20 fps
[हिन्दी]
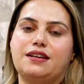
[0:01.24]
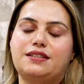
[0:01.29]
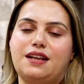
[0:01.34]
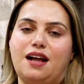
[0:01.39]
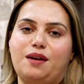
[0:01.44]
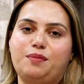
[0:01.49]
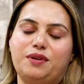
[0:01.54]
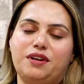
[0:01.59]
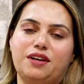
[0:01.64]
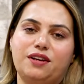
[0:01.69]

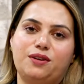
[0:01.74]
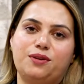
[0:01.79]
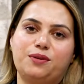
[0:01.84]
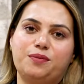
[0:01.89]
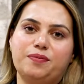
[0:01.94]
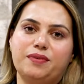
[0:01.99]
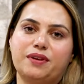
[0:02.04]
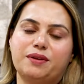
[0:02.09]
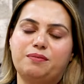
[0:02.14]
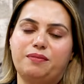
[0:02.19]
असलम
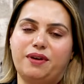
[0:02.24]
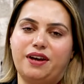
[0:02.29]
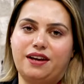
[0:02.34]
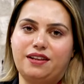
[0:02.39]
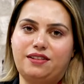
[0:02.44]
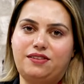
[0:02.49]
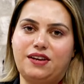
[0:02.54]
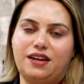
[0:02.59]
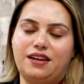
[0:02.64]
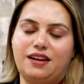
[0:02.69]
मैं
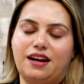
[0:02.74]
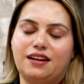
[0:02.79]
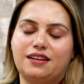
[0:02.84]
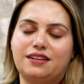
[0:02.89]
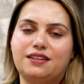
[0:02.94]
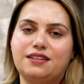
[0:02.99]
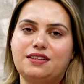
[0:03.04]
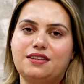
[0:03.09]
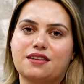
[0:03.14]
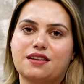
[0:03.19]
अतिया
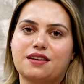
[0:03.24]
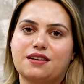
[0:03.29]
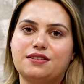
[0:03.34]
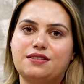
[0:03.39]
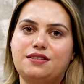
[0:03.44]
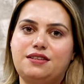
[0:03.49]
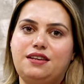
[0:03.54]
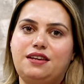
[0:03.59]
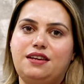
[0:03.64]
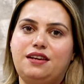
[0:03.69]
लियाकत
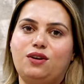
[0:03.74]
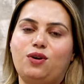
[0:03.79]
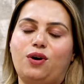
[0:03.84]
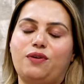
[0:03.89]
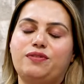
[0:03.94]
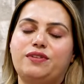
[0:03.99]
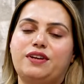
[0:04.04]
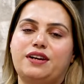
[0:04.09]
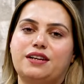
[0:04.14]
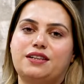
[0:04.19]
ई
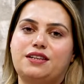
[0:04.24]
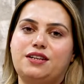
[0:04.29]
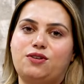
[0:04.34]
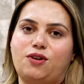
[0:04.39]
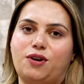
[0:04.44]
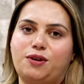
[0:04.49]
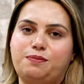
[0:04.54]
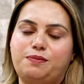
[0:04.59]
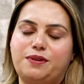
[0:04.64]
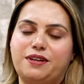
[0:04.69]
ऑफ e धरती
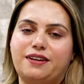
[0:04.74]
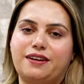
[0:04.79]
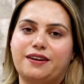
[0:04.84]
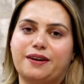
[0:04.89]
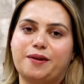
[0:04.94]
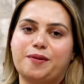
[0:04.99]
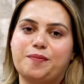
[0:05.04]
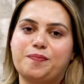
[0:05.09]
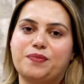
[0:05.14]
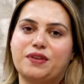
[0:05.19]
डॉट पी
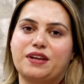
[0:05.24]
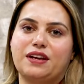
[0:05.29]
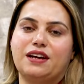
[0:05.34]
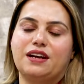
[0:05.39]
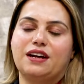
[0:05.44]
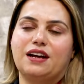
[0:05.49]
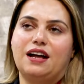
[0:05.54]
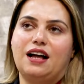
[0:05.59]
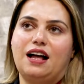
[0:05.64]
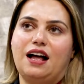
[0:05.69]
के
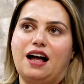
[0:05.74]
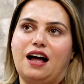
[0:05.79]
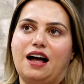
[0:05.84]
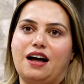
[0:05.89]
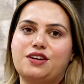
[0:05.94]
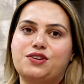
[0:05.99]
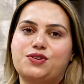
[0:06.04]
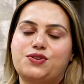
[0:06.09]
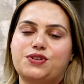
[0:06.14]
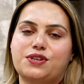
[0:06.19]

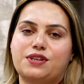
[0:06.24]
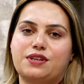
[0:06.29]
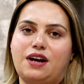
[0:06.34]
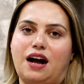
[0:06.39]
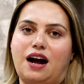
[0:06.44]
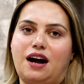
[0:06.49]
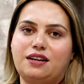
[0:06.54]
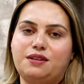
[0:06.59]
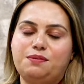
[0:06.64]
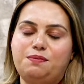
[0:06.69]
आज
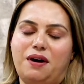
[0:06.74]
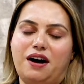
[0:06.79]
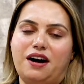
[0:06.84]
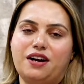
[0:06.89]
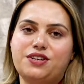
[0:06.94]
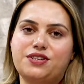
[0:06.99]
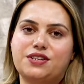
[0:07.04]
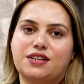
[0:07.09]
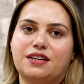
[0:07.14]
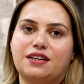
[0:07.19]
आठ
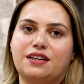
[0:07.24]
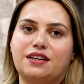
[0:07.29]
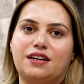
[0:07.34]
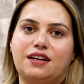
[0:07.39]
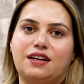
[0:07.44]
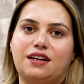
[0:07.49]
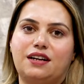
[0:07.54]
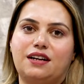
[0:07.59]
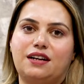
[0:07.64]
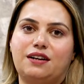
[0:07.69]
मार्च
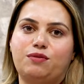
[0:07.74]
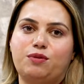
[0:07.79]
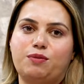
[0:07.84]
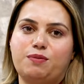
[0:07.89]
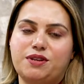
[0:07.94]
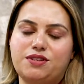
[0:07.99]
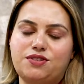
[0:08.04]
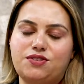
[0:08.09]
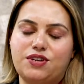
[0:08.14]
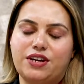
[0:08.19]

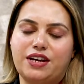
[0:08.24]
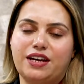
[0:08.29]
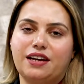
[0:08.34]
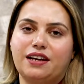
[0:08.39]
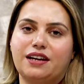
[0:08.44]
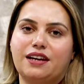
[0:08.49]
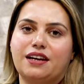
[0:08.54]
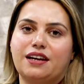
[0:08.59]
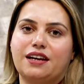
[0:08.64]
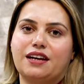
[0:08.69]
वुमेंस डे
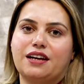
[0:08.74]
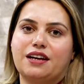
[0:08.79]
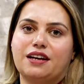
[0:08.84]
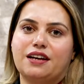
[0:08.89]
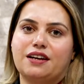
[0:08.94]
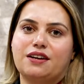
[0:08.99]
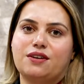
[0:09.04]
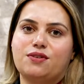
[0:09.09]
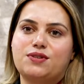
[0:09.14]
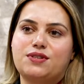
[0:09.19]

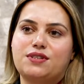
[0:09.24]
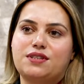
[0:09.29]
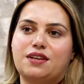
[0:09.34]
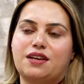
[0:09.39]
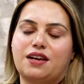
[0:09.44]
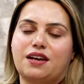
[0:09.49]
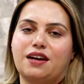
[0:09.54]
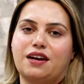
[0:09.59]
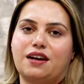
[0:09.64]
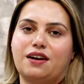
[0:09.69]

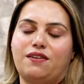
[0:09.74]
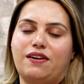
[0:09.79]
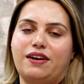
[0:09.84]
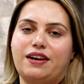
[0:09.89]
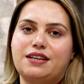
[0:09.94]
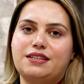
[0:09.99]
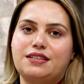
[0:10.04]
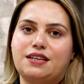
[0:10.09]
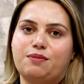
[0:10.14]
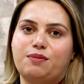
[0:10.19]
उसके
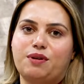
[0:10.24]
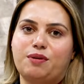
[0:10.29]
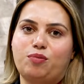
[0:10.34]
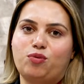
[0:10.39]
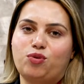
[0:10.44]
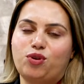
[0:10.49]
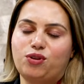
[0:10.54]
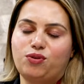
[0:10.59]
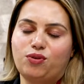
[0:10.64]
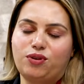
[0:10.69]
हवाले से मैं
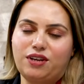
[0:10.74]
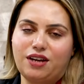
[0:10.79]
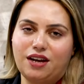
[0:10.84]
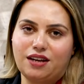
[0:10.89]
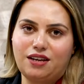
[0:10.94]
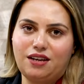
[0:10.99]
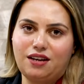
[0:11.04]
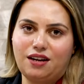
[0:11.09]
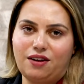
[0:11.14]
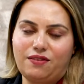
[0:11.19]
पूरी
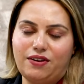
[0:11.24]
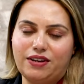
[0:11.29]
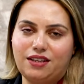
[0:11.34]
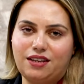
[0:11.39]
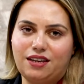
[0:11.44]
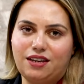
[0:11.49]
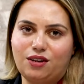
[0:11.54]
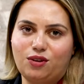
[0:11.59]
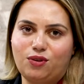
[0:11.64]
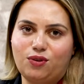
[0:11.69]
दुनिया की
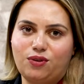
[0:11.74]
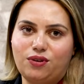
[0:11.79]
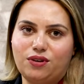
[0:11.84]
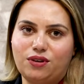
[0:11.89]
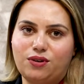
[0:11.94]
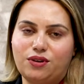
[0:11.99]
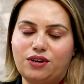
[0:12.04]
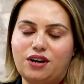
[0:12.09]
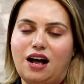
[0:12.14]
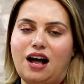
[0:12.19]
खातन को
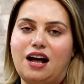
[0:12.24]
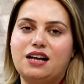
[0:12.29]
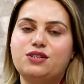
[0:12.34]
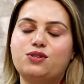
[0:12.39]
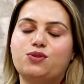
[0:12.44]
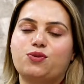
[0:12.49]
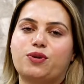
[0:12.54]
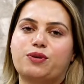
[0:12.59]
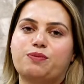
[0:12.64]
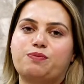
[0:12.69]
और
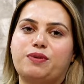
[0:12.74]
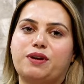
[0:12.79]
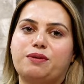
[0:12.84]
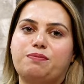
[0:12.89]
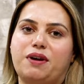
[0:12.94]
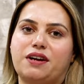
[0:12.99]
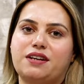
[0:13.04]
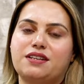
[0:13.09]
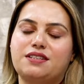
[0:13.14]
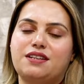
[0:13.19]
ख़ास तौर पे
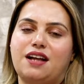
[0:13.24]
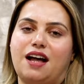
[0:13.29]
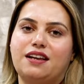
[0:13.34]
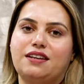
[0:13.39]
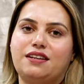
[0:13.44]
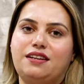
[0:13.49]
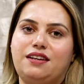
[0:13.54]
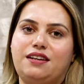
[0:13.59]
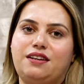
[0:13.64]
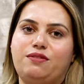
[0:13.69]

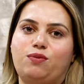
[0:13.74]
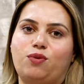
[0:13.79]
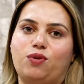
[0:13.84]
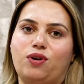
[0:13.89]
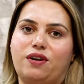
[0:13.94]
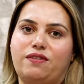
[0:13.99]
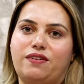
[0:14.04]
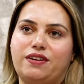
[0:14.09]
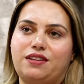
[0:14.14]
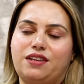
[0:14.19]
पाकिस्तान की वो
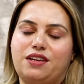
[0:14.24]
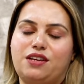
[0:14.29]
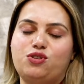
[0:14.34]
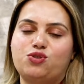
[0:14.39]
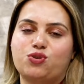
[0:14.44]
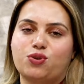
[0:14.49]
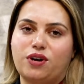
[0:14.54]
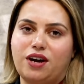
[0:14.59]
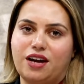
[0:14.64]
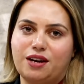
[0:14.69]

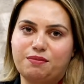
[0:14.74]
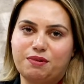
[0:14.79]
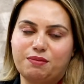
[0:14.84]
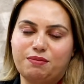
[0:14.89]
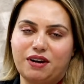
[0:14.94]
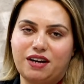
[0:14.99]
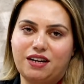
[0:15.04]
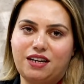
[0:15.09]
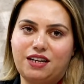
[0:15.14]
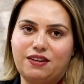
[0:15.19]
खातन जो घर
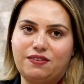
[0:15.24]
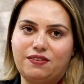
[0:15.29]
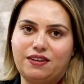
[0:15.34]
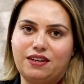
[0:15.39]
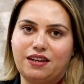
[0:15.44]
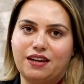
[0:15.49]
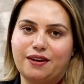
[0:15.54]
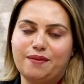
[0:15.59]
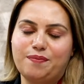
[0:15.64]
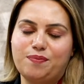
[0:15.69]
में बैठी
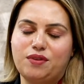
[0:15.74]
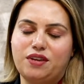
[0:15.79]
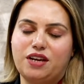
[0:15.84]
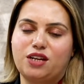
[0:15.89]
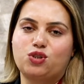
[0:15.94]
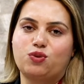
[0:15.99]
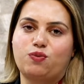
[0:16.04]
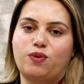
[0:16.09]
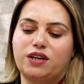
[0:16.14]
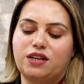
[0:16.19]
हुई हैं
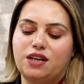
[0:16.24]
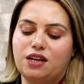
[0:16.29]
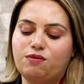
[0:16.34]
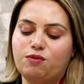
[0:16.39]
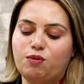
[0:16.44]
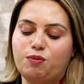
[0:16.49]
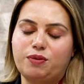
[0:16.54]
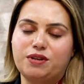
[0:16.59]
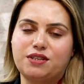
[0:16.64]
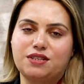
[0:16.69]
या जो
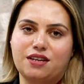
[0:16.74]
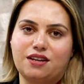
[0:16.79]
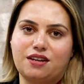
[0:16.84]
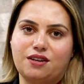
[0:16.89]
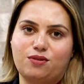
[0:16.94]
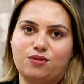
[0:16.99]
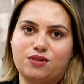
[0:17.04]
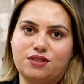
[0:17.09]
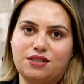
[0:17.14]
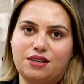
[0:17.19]
वर्किंग वूमेंस
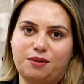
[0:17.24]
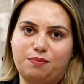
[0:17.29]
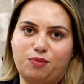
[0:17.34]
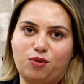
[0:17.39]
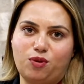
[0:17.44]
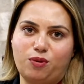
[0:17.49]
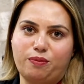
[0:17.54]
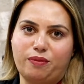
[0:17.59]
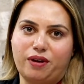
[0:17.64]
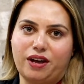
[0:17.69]
हैं उन
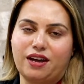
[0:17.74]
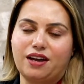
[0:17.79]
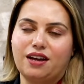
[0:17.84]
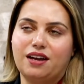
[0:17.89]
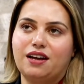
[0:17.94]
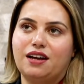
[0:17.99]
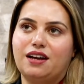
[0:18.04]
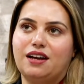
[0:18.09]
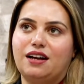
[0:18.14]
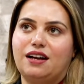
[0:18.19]
सबको मैं
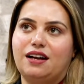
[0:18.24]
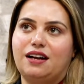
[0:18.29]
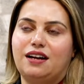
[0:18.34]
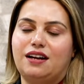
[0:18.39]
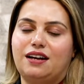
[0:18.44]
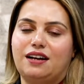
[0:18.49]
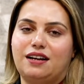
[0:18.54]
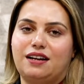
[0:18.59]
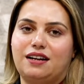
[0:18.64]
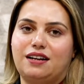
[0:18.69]

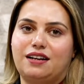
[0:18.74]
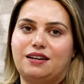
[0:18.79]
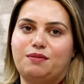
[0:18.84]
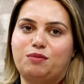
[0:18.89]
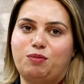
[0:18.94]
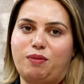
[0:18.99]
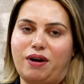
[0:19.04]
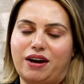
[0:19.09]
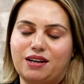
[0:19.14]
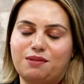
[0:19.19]

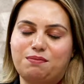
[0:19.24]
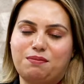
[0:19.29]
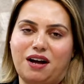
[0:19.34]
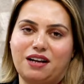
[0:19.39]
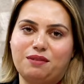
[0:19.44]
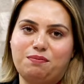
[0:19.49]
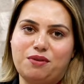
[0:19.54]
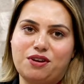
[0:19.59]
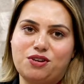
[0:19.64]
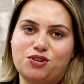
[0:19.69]

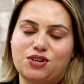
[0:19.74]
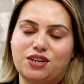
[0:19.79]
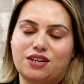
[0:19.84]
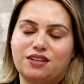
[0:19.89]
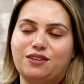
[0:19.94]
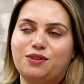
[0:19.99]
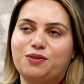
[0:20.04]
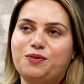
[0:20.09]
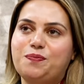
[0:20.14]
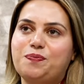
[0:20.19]
मुबारकबाद पेश
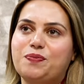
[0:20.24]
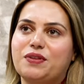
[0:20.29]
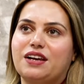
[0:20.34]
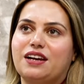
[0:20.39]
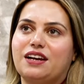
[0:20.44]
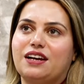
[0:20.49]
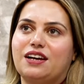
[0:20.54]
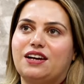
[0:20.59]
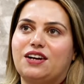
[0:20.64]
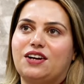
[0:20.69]
करती हूँ
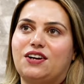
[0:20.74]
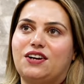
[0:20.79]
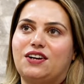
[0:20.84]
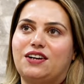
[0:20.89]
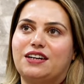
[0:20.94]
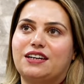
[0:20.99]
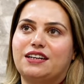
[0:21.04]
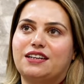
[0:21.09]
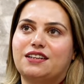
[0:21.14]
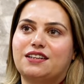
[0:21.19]

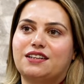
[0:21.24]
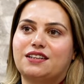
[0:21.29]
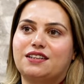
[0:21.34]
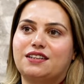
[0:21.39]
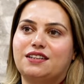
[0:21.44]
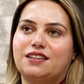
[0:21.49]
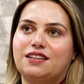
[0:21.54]
और